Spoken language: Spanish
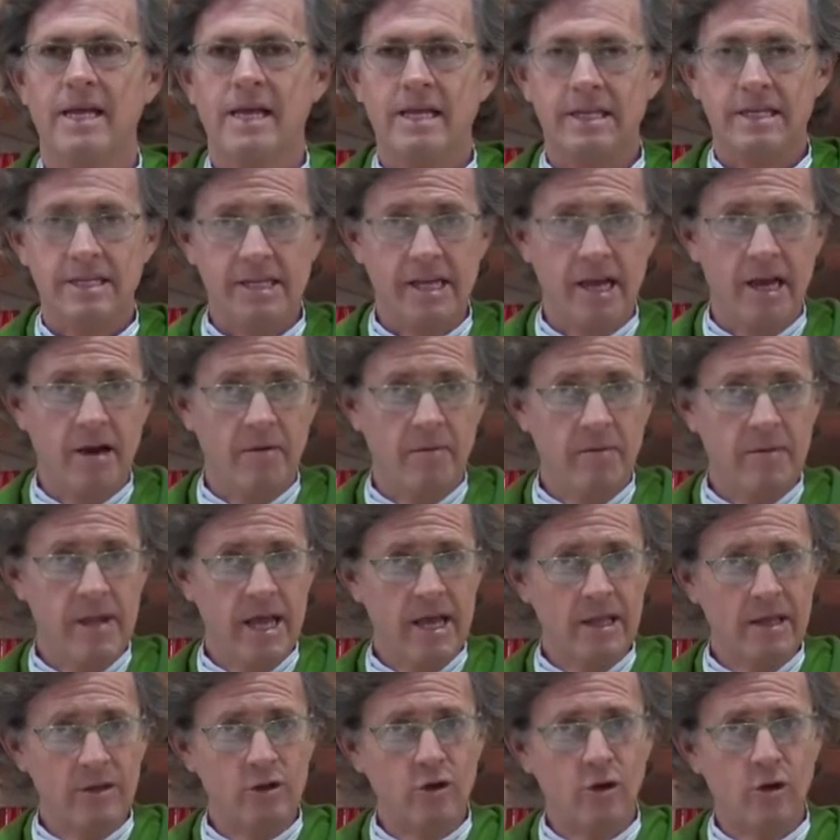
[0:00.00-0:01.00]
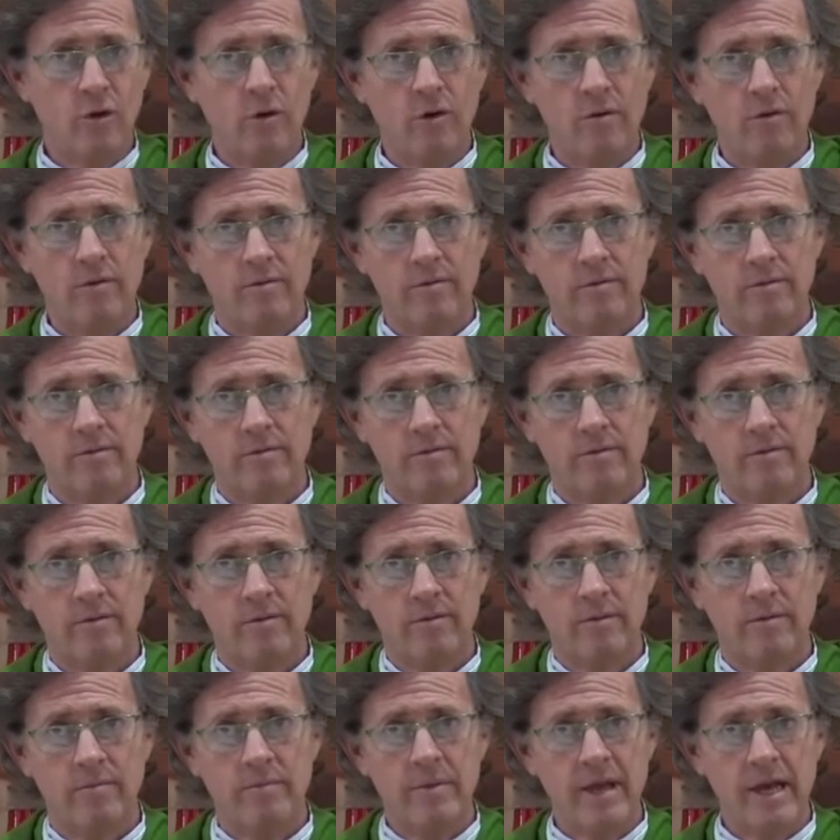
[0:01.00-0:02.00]
Si el
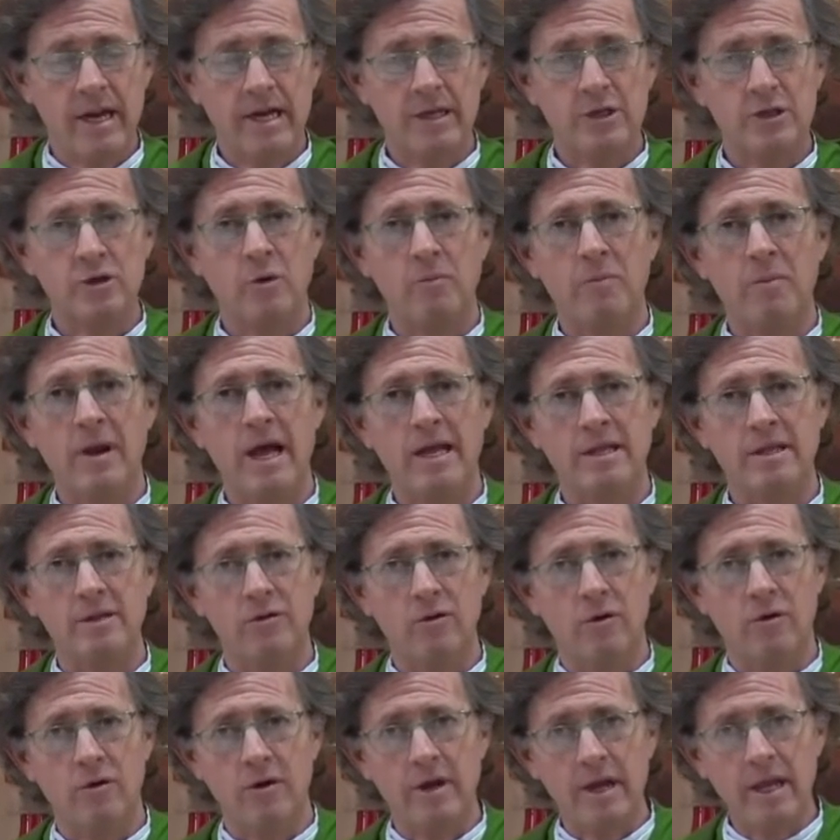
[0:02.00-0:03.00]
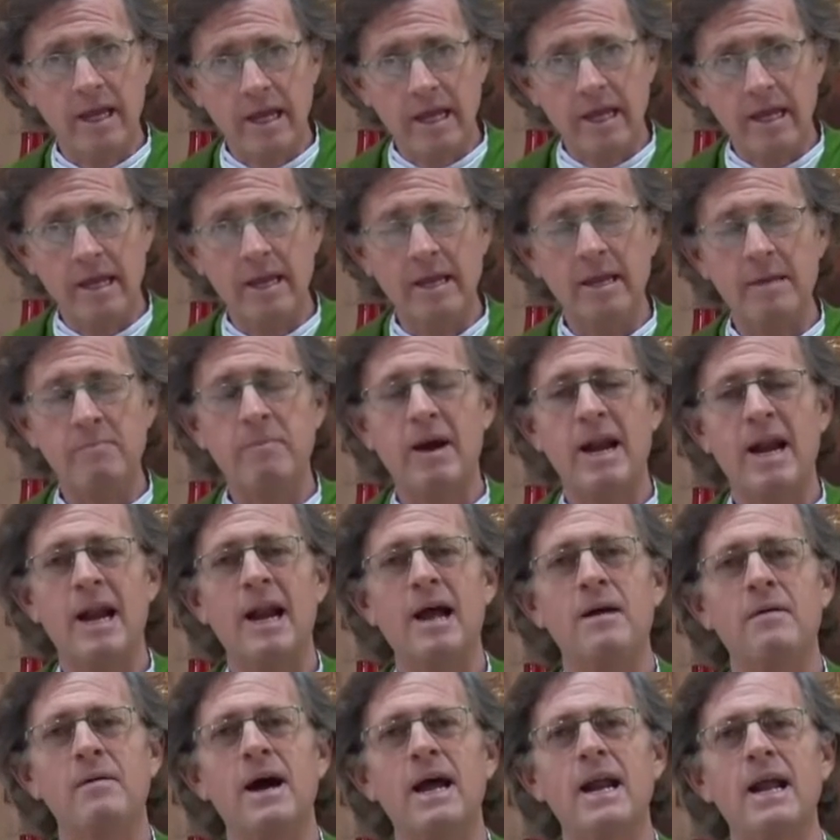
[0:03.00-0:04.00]
viento viene soplando y para
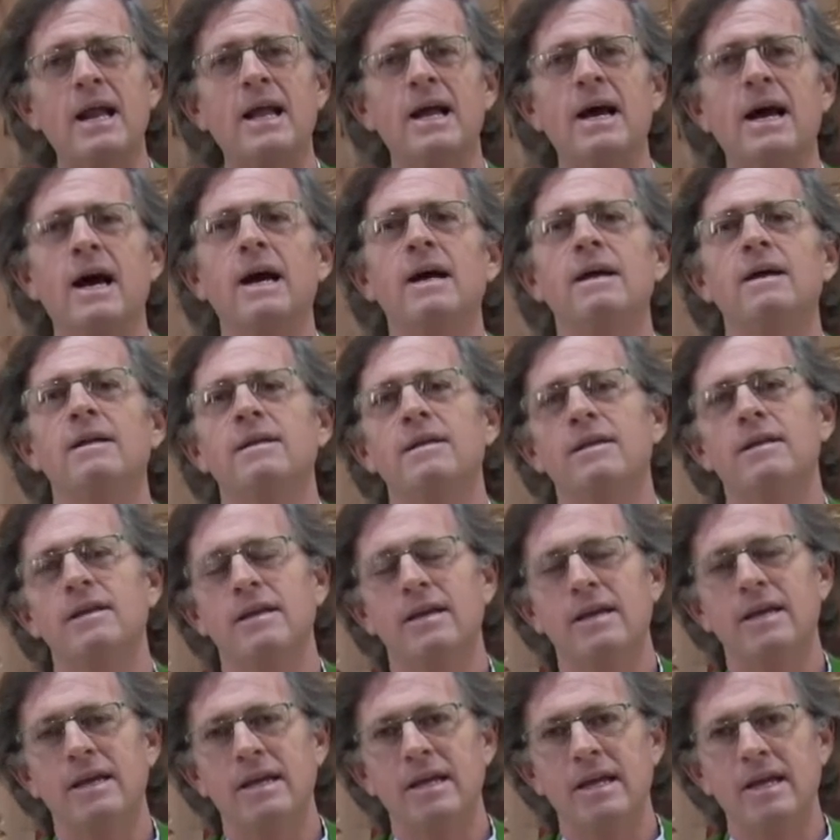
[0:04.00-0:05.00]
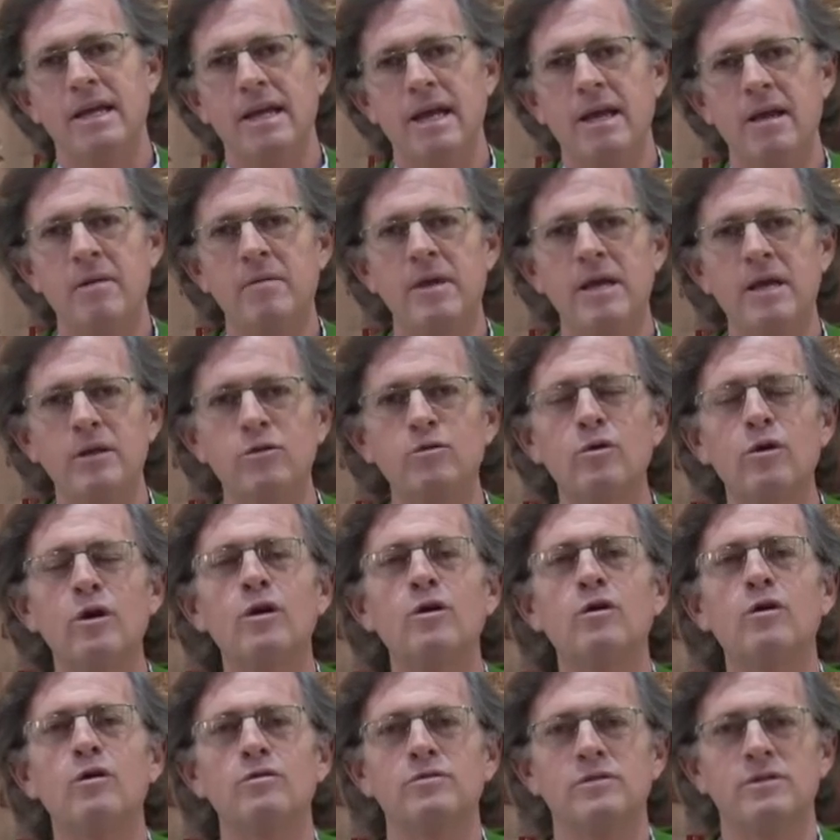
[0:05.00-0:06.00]
la barca es viento en
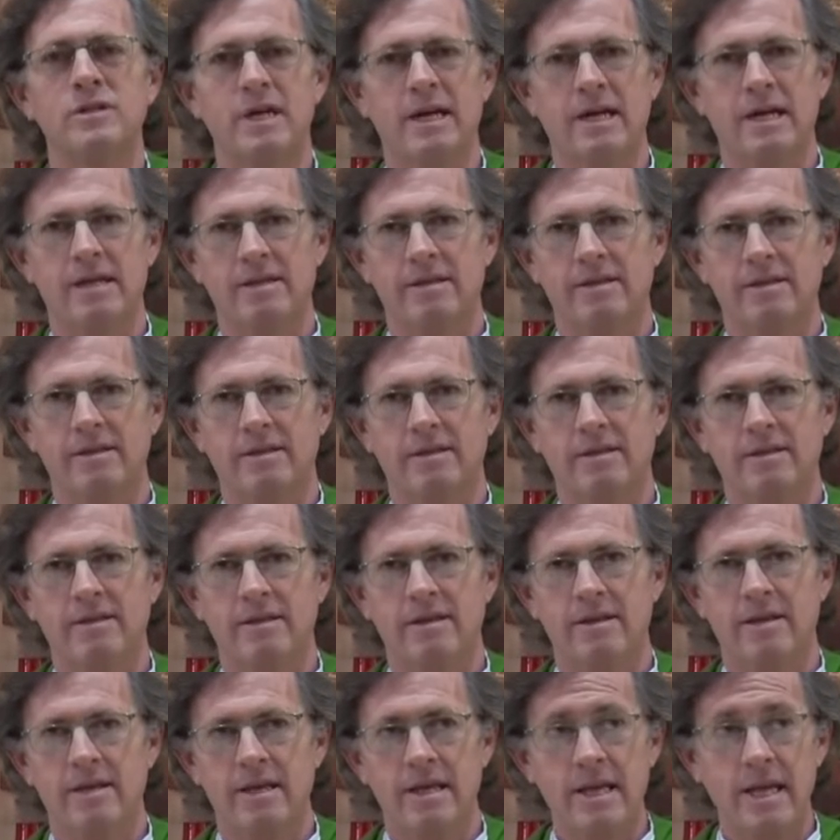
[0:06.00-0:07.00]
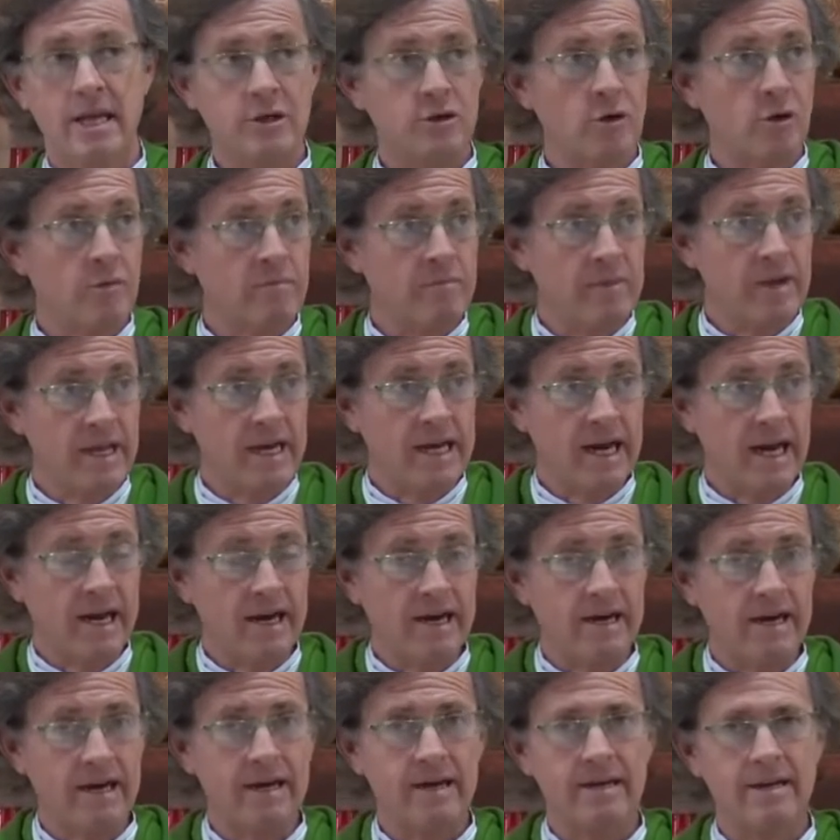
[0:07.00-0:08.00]
contra, y ellos
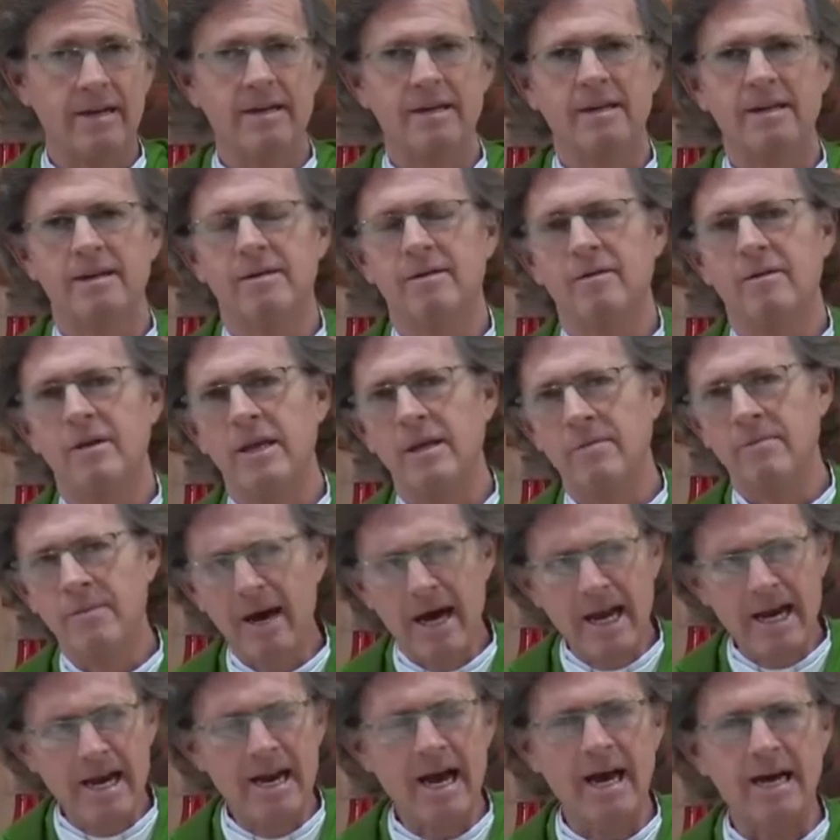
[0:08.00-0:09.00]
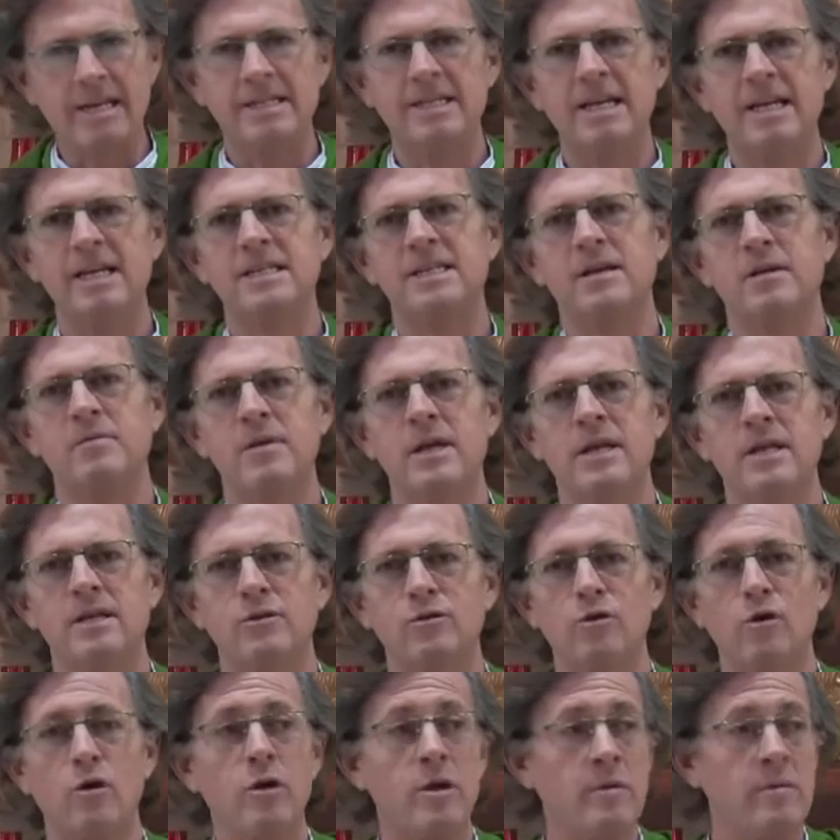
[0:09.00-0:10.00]
miran y van hacia ese
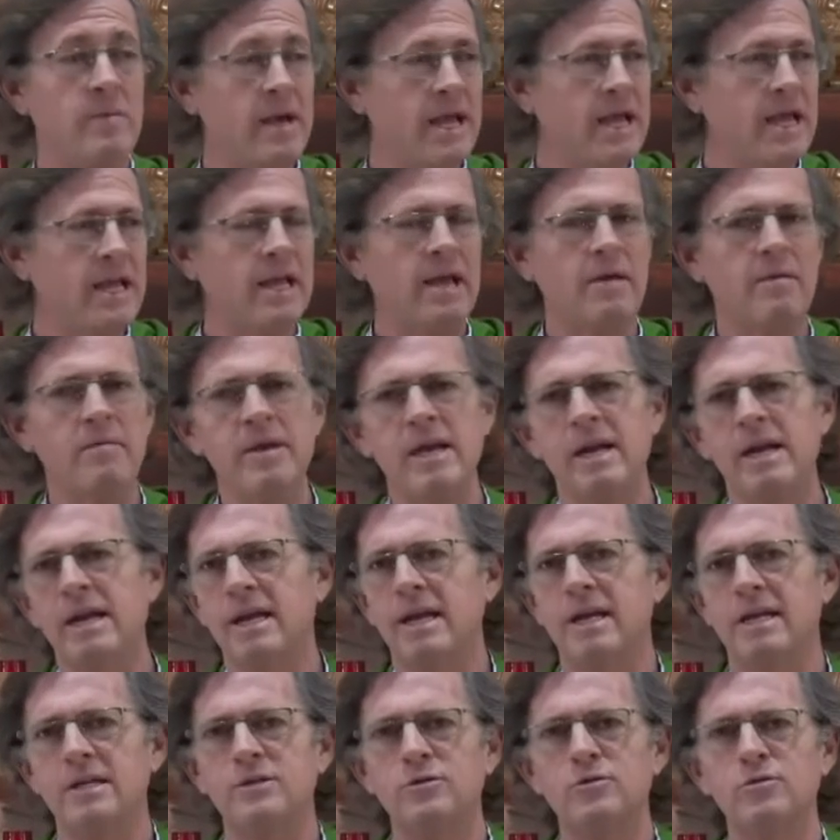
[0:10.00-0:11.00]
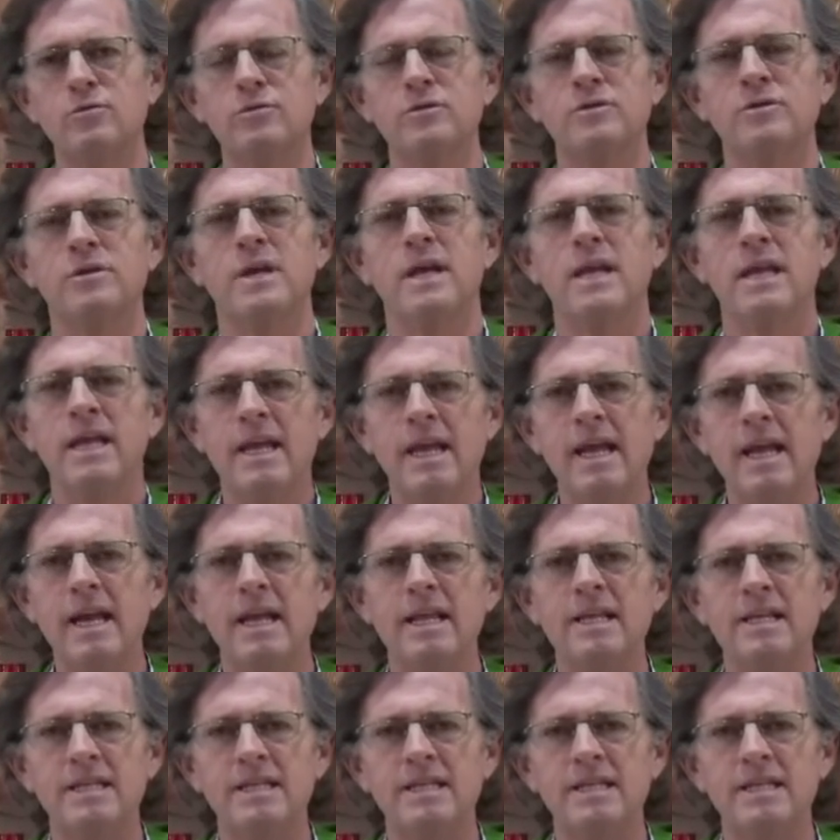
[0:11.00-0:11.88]
viento y ven que viene Jesús, quiere